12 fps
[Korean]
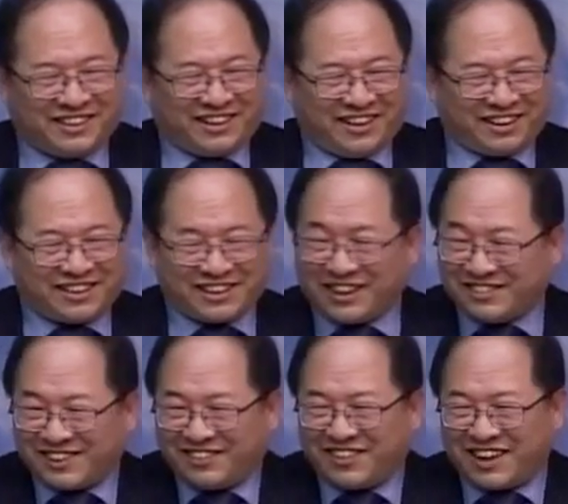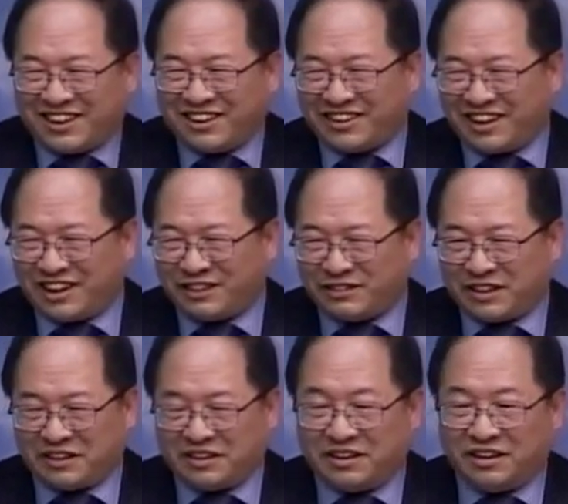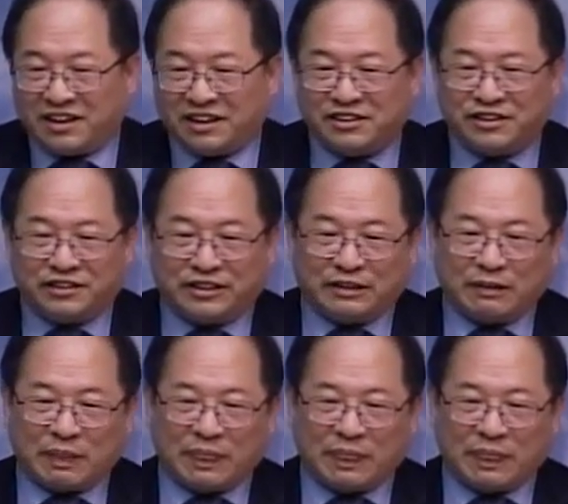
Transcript: 아, 그런가 보다, 뭔가 일어날라 보다. 예, 안 일어나요.